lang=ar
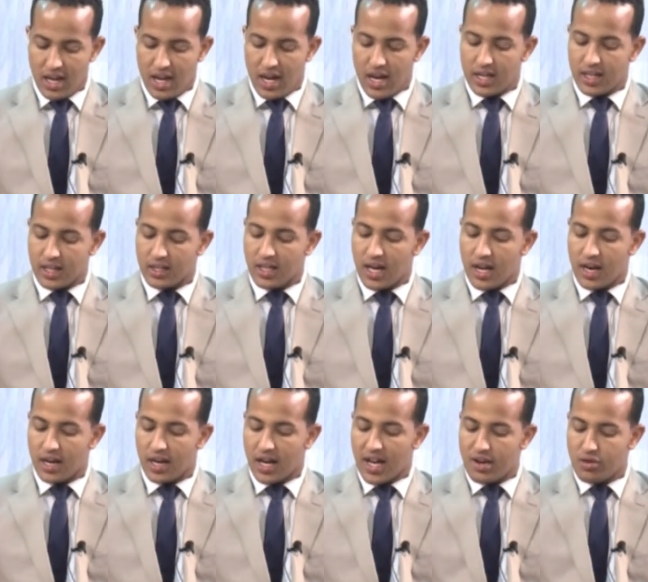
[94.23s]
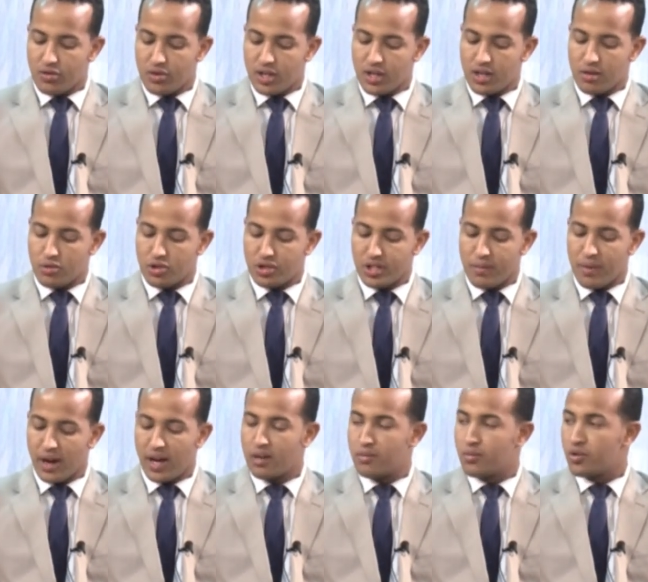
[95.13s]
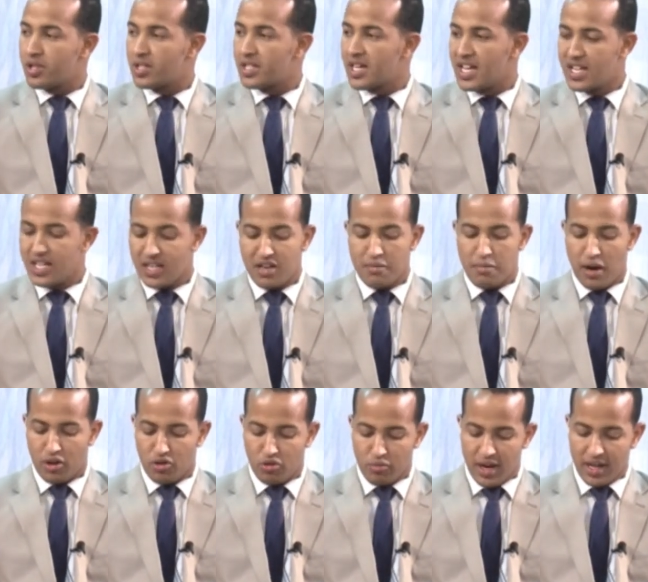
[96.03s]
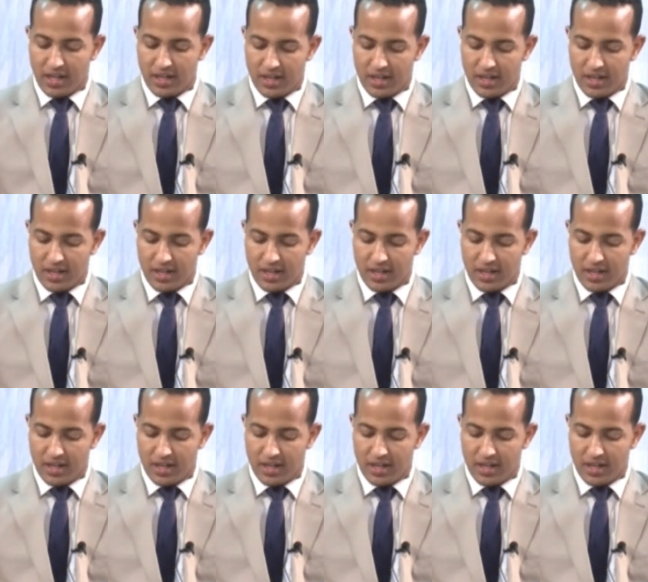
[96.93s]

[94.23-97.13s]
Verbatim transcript: الاطار القانوني للمجتمع الموريتاني للمعلومات